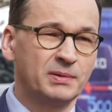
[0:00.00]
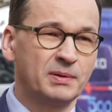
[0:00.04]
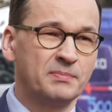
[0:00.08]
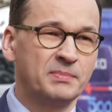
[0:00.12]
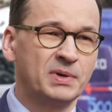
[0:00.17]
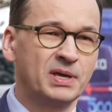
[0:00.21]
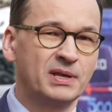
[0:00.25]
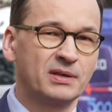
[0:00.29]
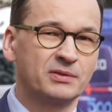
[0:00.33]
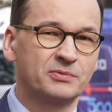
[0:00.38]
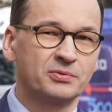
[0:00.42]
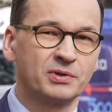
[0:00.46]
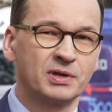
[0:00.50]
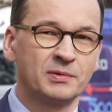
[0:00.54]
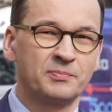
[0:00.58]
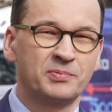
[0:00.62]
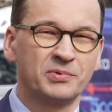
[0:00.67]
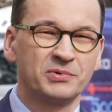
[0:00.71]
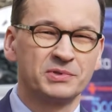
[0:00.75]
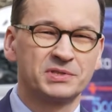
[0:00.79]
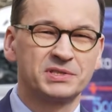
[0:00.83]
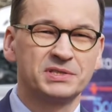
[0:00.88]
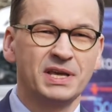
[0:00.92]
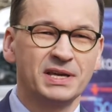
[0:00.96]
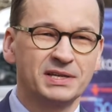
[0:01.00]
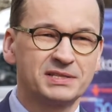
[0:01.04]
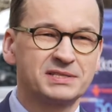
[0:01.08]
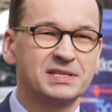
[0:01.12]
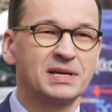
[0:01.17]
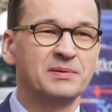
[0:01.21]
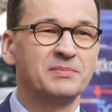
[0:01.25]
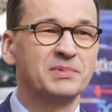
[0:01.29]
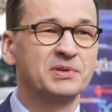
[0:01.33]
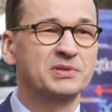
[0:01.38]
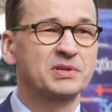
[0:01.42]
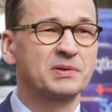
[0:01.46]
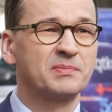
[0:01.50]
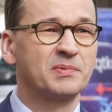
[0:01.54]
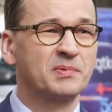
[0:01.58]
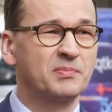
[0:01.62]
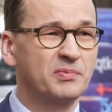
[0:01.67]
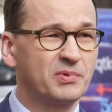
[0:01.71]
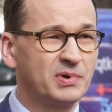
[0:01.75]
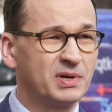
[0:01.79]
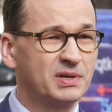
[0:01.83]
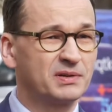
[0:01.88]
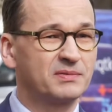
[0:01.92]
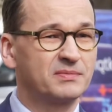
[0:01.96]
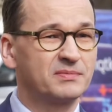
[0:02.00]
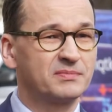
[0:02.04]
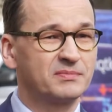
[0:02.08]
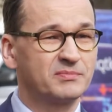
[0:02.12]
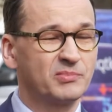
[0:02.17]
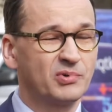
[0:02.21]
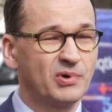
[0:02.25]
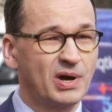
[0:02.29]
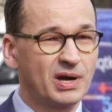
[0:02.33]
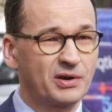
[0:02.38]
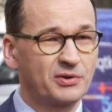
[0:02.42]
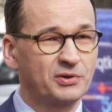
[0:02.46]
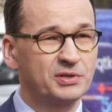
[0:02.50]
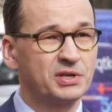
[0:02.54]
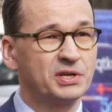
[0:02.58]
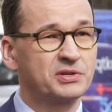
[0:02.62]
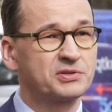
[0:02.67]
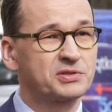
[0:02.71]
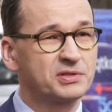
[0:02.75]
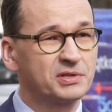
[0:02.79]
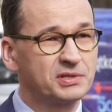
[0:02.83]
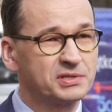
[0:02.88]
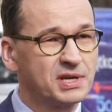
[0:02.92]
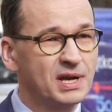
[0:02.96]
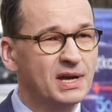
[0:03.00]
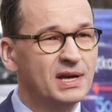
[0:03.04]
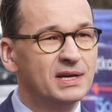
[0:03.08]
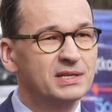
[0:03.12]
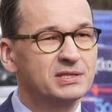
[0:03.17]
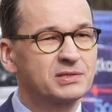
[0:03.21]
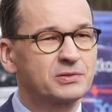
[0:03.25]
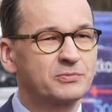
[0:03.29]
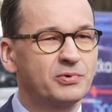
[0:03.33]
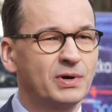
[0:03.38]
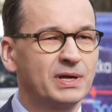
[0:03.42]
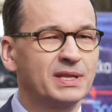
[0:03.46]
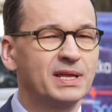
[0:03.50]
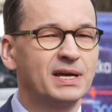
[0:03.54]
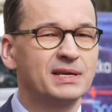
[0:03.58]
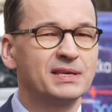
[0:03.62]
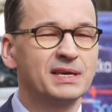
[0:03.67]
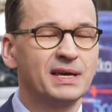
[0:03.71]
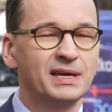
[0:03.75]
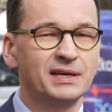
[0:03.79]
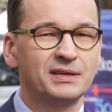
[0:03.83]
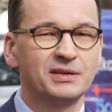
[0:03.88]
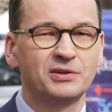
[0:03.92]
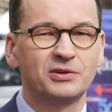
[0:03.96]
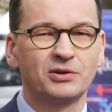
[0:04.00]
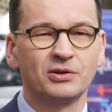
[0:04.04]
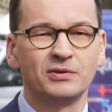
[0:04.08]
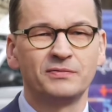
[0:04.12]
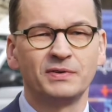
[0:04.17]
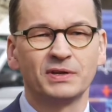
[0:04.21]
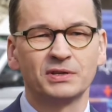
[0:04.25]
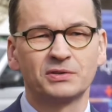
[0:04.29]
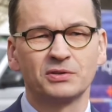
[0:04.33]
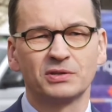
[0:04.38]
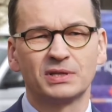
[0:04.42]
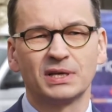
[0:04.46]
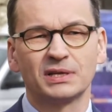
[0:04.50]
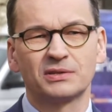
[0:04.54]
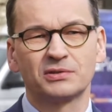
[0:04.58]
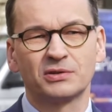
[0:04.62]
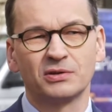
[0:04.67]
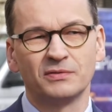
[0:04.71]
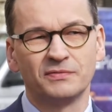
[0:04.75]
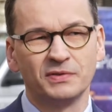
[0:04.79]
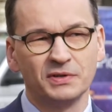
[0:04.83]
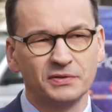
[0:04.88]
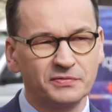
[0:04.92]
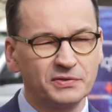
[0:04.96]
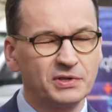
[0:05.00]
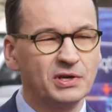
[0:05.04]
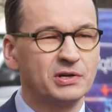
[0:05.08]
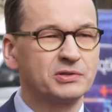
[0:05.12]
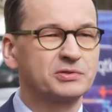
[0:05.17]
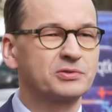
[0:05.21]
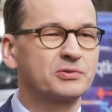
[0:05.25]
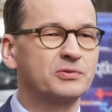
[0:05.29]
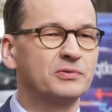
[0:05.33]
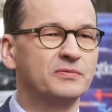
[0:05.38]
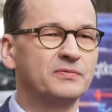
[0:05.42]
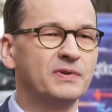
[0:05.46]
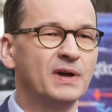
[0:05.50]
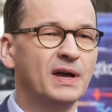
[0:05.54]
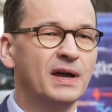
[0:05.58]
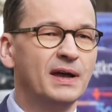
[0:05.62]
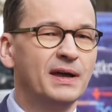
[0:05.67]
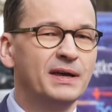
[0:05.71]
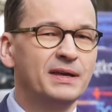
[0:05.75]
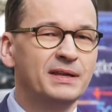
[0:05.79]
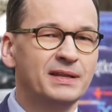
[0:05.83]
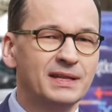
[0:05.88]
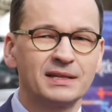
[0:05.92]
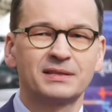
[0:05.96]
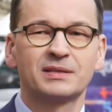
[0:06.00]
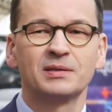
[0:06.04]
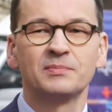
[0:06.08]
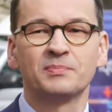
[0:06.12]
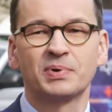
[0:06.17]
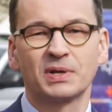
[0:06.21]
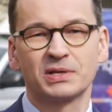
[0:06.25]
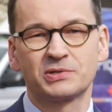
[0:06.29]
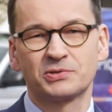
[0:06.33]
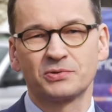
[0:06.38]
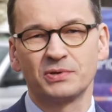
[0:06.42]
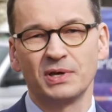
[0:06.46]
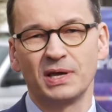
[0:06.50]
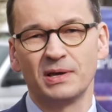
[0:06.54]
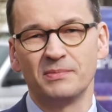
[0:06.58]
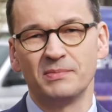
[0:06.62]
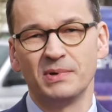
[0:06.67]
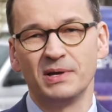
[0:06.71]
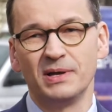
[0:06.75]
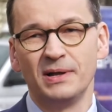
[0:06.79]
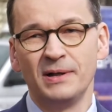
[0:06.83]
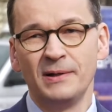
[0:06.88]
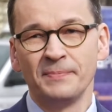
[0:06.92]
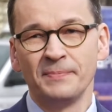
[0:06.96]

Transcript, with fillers: emerytury plus nie chcemy, żeby były, była konieczność składania jakichkolwiek dodatkowych wniosków i nad tym pracujemy.